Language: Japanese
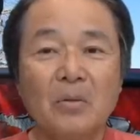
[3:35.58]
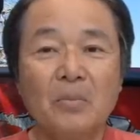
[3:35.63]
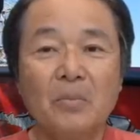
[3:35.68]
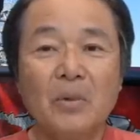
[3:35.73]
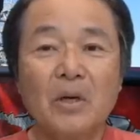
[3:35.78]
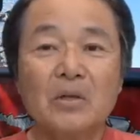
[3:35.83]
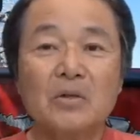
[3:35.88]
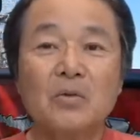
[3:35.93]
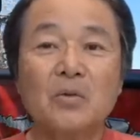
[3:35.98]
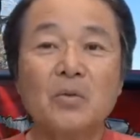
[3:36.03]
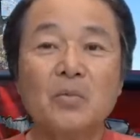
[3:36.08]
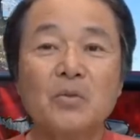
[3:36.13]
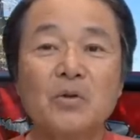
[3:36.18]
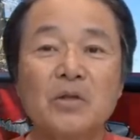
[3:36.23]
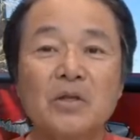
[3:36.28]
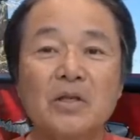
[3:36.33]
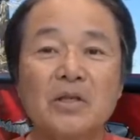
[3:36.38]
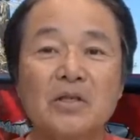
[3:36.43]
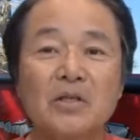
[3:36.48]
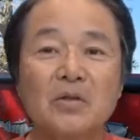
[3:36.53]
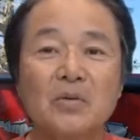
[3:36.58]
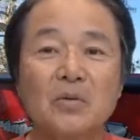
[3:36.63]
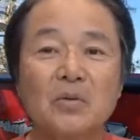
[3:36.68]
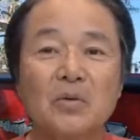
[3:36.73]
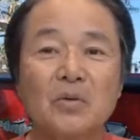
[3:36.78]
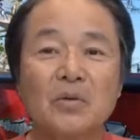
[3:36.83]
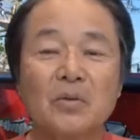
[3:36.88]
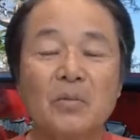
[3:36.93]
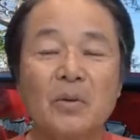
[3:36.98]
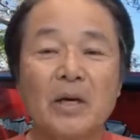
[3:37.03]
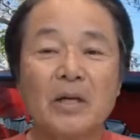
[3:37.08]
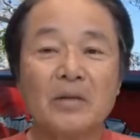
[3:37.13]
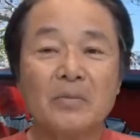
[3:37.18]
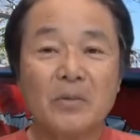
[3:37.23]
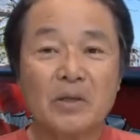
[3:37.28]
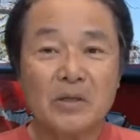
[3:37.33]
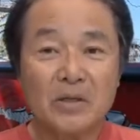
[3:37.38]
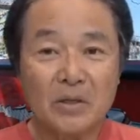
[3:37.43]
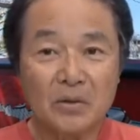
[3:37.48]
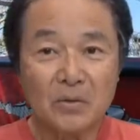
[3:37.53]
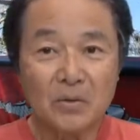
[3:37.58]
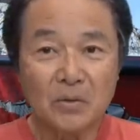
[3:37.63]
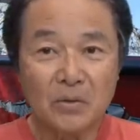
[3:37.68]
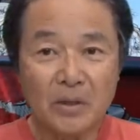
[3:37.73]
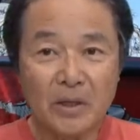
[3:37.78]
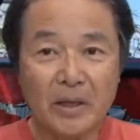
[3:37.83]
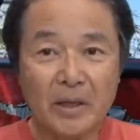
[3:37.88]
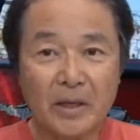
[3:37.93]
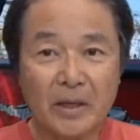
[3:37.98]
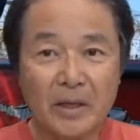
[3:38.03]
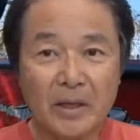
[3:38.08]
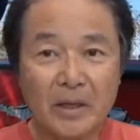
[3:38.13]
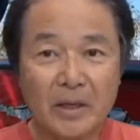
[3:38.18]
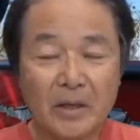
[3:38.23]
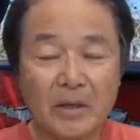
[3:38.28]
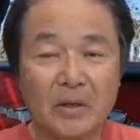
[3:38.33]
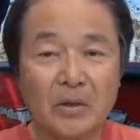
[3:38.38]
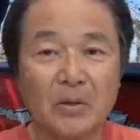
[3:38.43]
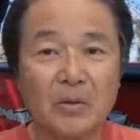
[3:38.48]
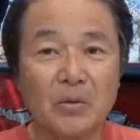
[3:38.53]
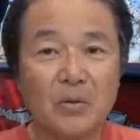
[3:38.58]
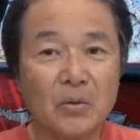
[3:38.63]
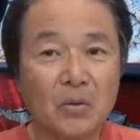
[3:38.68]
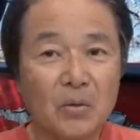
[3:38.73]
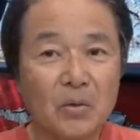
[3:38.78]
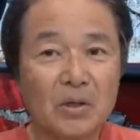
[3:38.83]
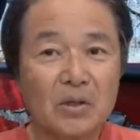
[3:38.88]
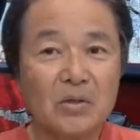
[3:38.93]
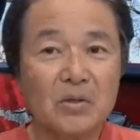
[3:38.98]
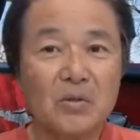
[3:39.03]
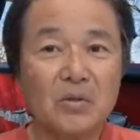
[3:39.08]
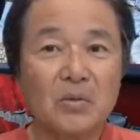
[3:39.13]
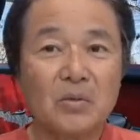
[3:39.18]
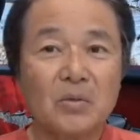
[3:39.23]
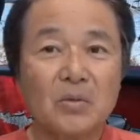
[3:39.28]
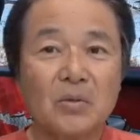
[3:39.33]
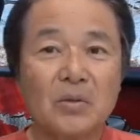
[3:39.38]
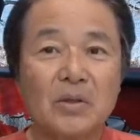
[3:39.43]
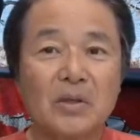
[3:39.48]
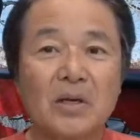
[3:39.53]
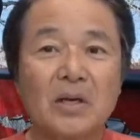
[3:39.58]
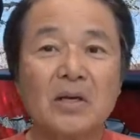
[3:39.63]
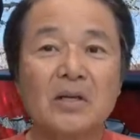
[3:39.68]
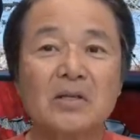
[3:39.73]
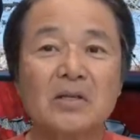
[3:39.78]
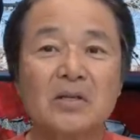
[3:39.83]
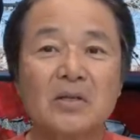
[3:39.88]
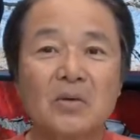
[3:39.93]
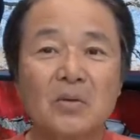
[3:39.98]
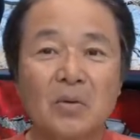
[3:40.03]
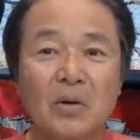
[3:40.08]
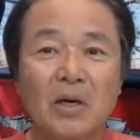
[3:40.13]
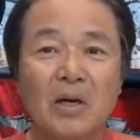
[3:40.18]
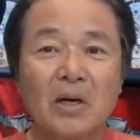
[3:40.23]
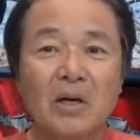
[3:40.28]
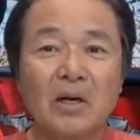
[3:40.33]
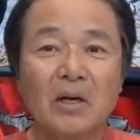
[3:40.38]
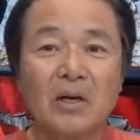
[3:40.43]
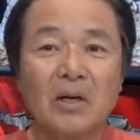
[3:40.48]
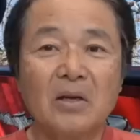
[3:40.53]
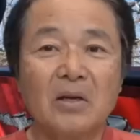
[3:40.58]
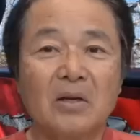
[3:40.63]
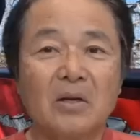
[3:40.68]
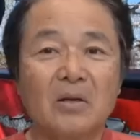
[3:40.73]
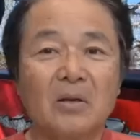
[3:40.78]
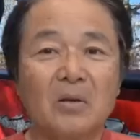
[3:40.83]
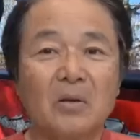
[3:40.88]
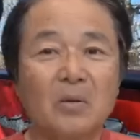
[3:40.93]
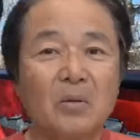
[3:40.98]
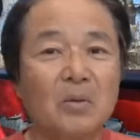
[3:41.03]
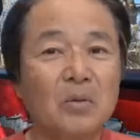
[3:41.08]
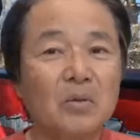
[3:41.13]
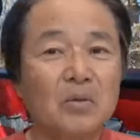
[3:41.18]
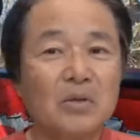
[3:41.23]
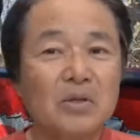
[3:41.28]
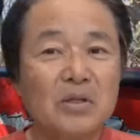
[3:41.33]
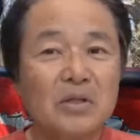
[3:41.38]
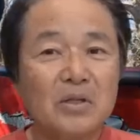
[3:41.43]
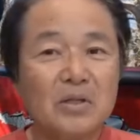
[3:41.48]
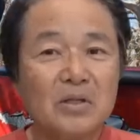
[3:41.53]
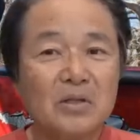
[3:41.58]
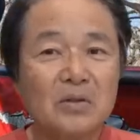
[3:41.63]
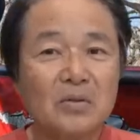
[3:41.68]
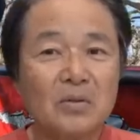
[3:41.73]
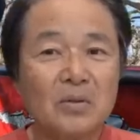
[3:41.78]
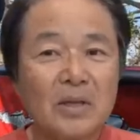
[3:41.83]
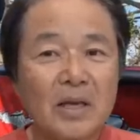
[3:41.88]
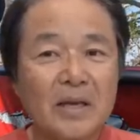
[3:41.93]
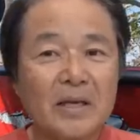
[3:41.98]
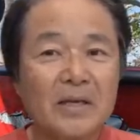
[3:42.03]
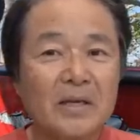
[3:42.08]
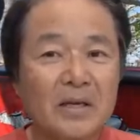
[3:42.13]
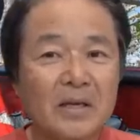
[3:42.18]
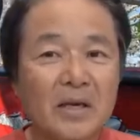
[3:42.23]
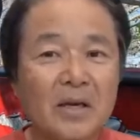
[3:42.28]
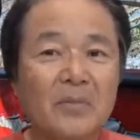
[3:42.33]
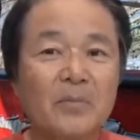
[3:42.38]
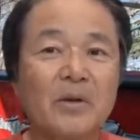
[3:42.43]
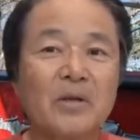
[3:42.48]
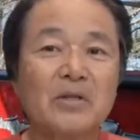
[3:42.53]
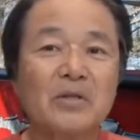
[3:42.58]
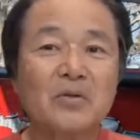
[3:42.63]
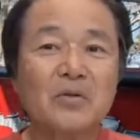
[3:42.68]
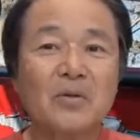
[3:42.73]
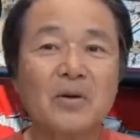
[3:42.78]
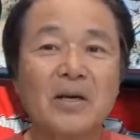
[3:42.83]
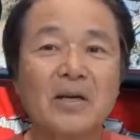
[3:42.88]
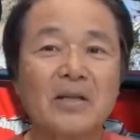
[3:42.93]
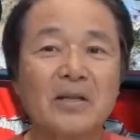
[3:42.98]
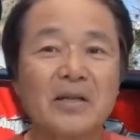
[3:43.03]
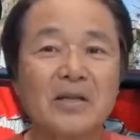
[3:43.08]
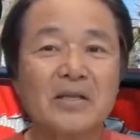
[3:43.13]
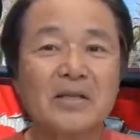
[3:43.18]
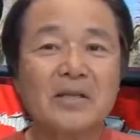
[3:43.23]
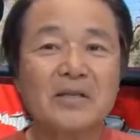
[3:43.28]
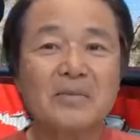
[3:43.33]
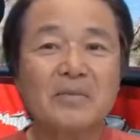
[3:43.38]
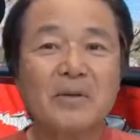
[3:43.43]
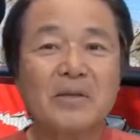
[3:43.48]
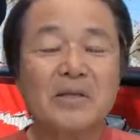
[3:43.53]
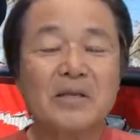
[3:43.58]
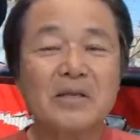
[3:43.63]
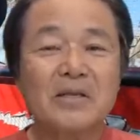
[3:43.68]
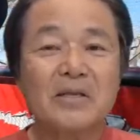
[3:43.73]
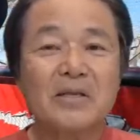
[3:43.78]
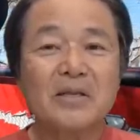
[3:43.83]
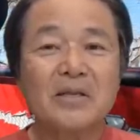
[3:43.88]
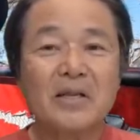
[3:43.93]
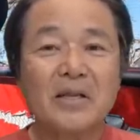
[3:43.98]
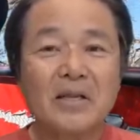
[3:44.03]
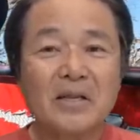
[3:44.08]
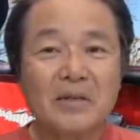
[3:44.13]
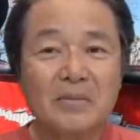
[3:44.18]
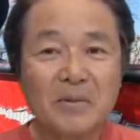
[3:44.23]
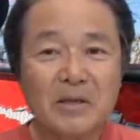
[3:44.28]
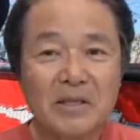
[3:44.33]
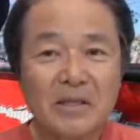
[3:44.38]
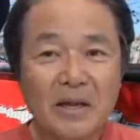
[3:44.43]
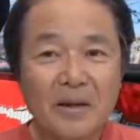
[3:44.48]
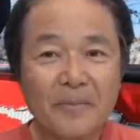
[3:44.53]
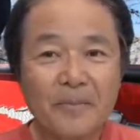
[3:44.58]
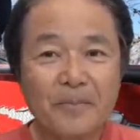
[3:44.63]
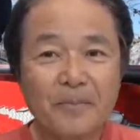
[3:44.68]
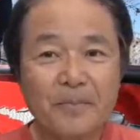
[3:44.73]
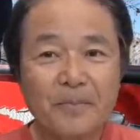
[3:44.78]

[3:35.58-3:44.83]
まあそう難しいことでもありませんので、動かすということに関しては、このシリーズのだいいっかいめ、初回で説明させていただきました。